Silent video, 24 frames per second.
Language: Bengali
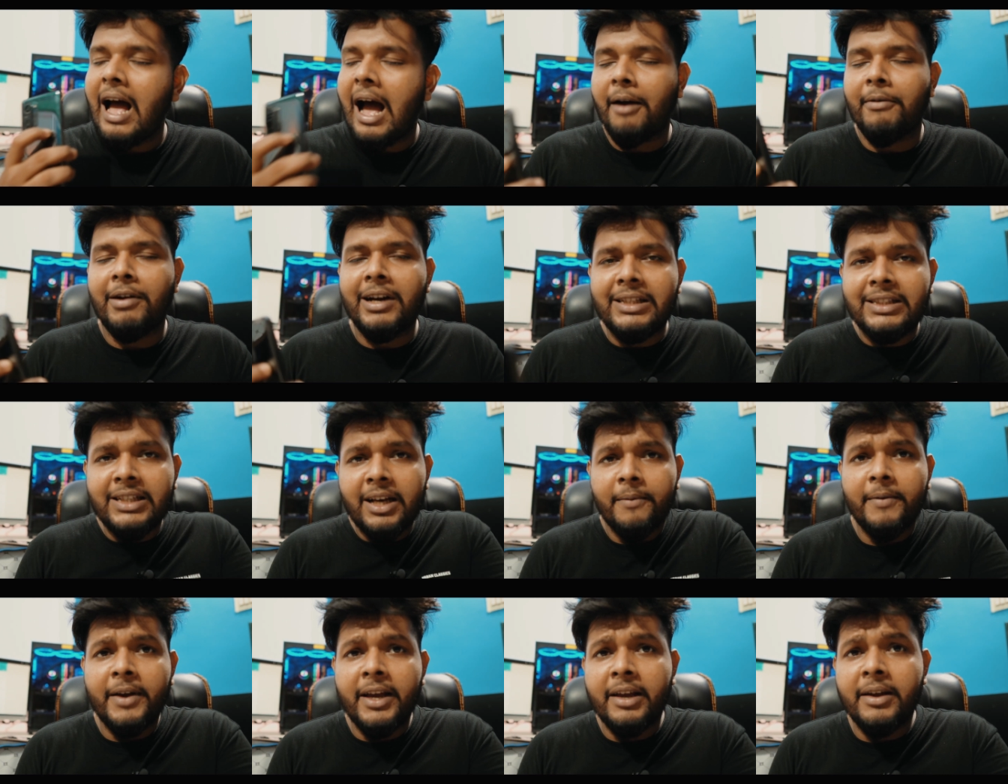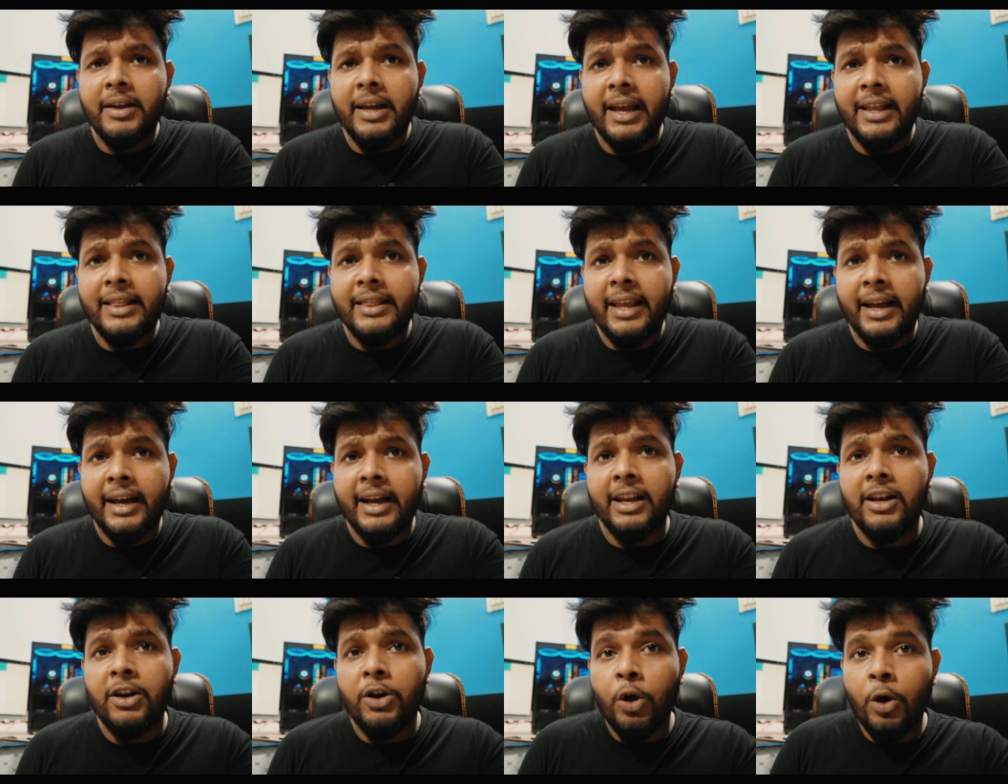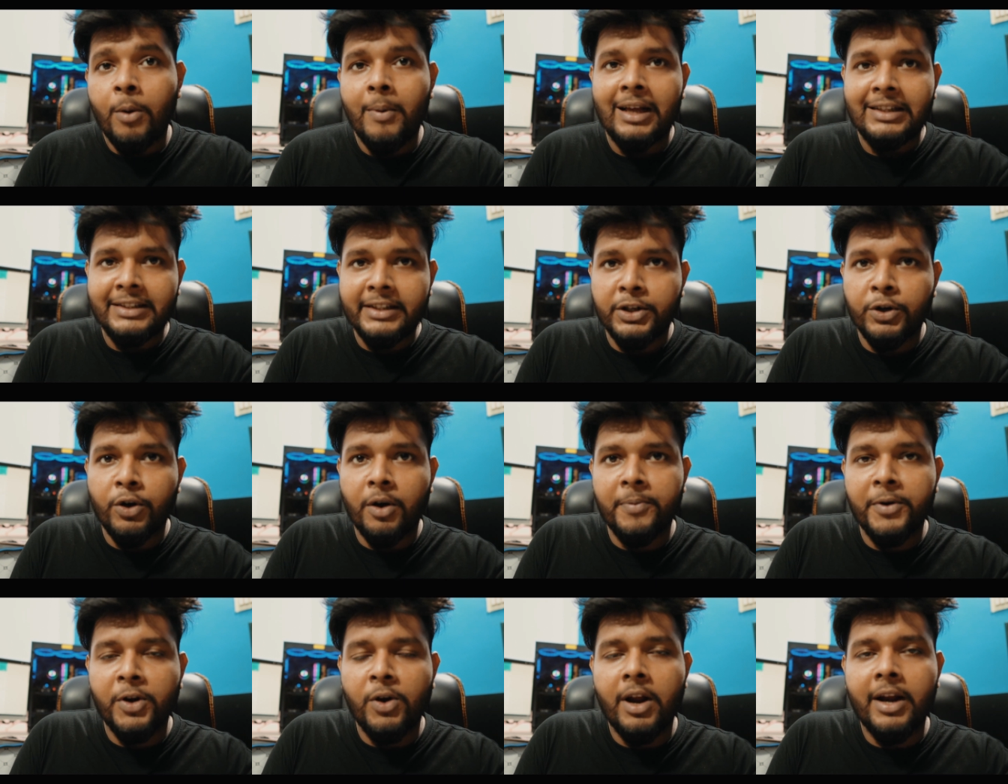আমার হিসাবে এর থেকে লো
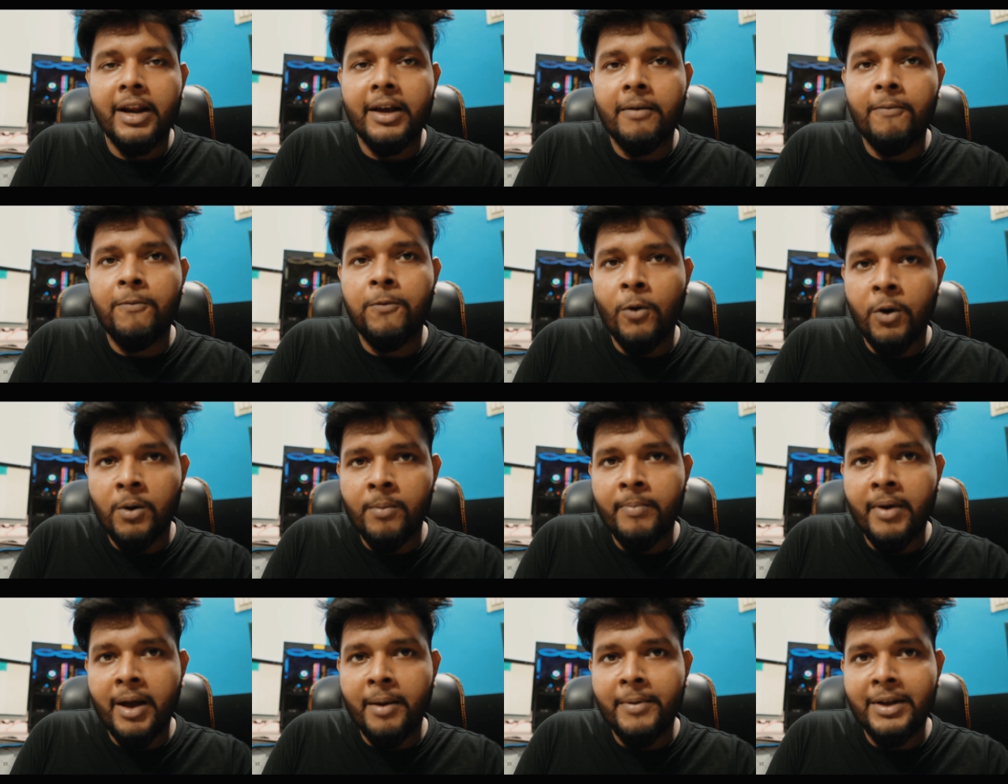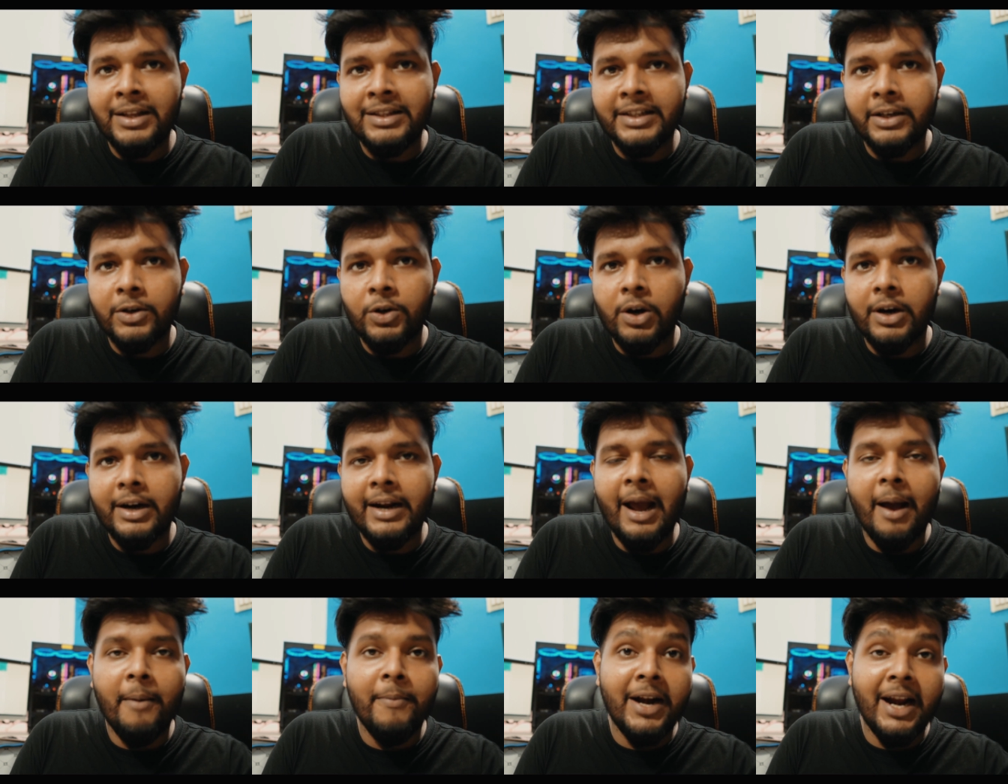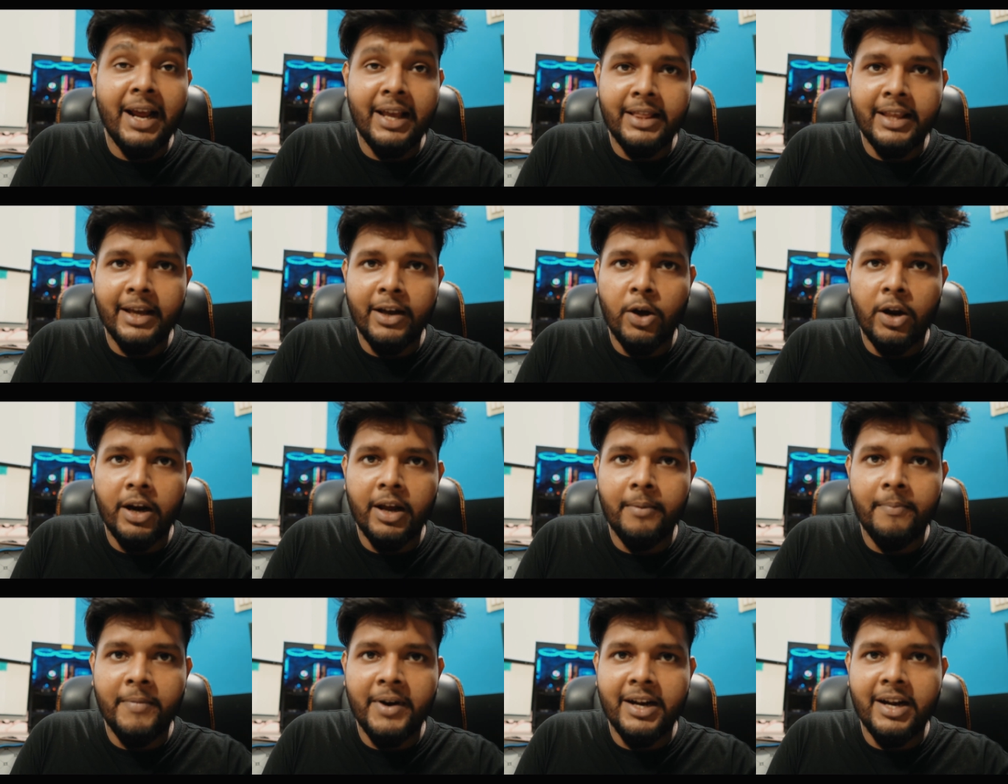বাজেটেও আপনি অনেক ফোন পাবেন যেগুলোর ক্যামেরা এর থেকে
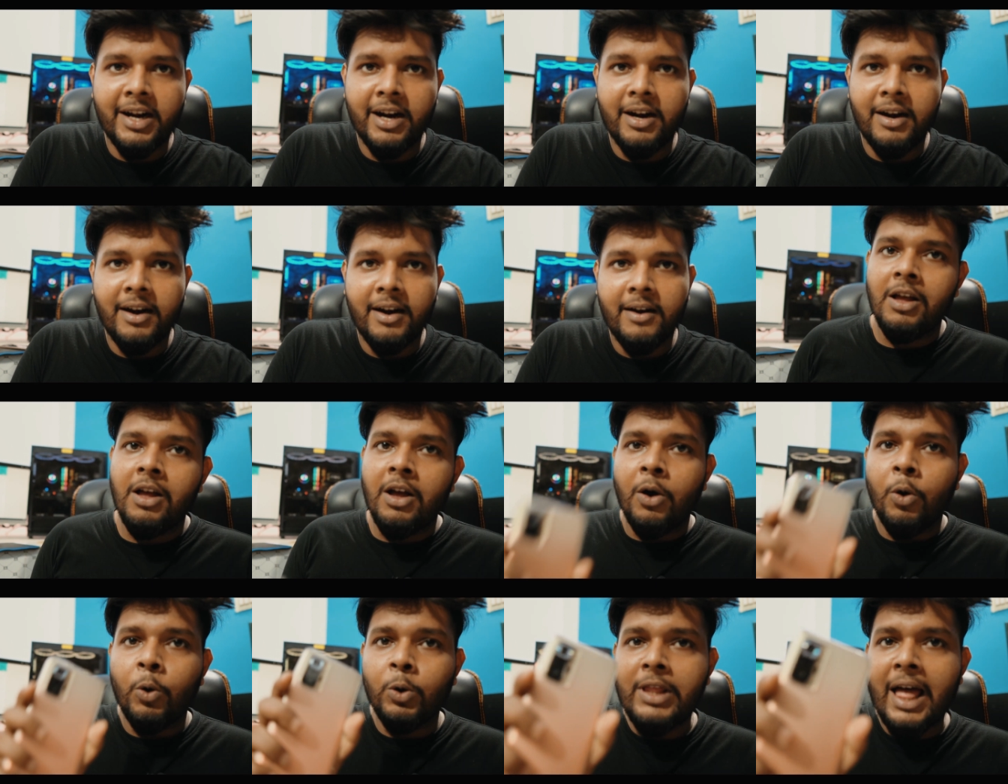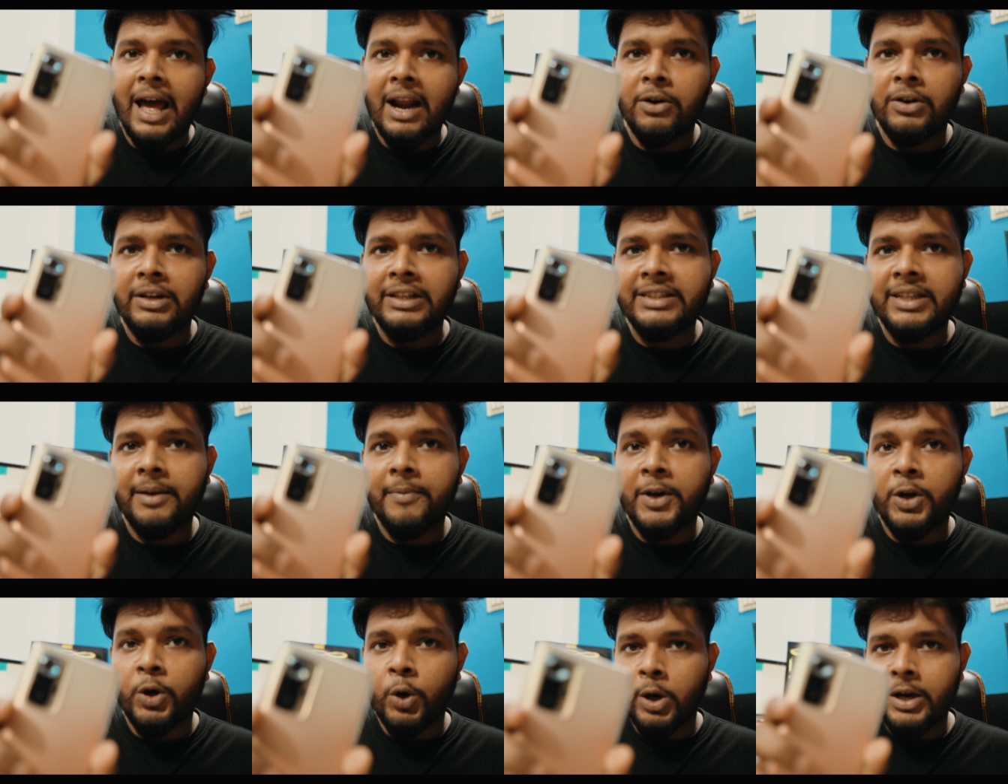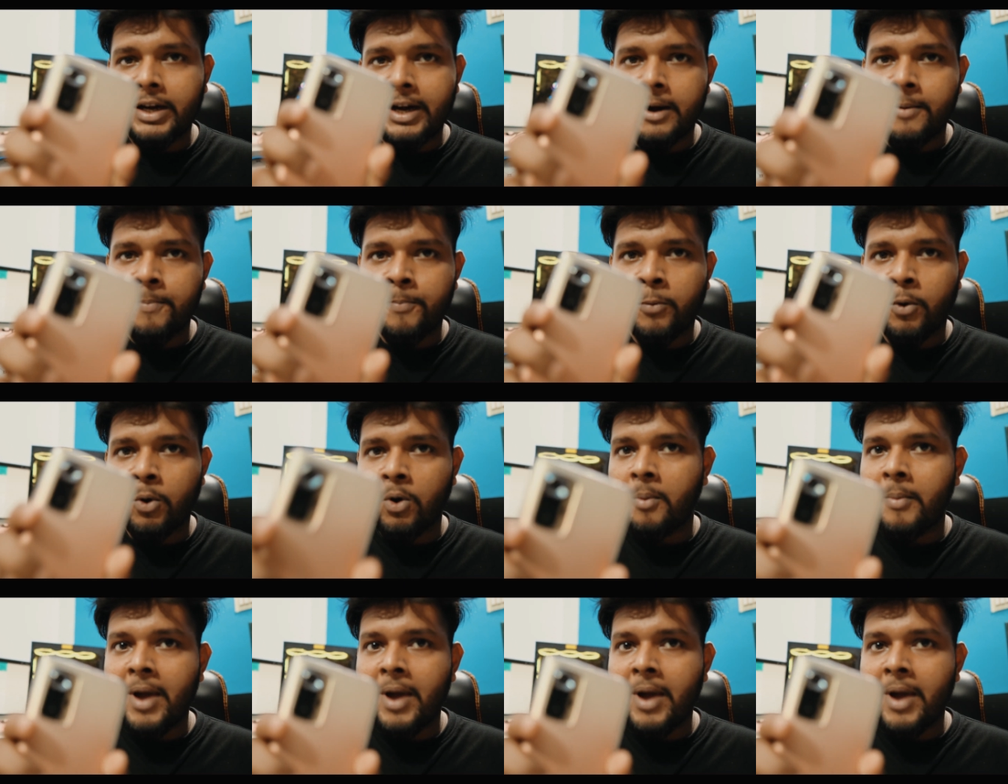অনেক বেটার উদাহরণ হিসেবে নোট টেন প্রো